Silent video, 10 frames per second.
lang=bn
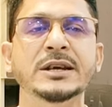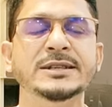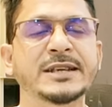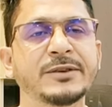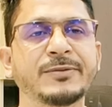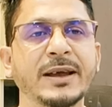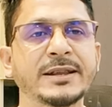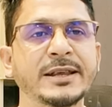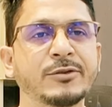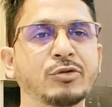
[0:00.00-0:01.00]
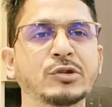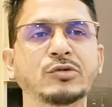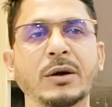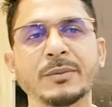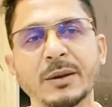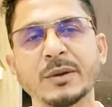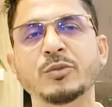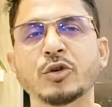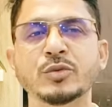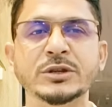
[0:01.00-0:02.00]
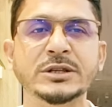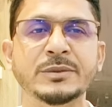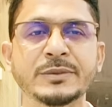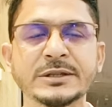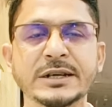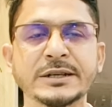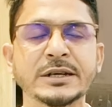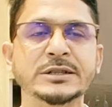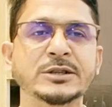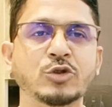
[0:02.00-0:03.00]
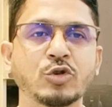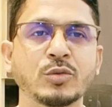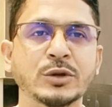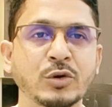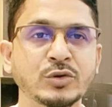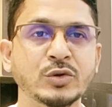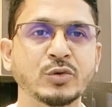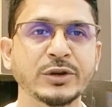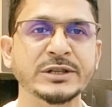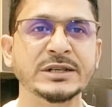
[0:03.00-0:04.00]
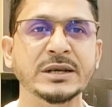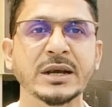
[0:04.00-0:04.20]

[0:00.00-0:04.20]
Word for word: সেই ফাইল থেকেও কিন্তু আমরা আবার পরবর্তীতে ভিসা নিয়ে আসার সক্ষমতা অর্জন করেছি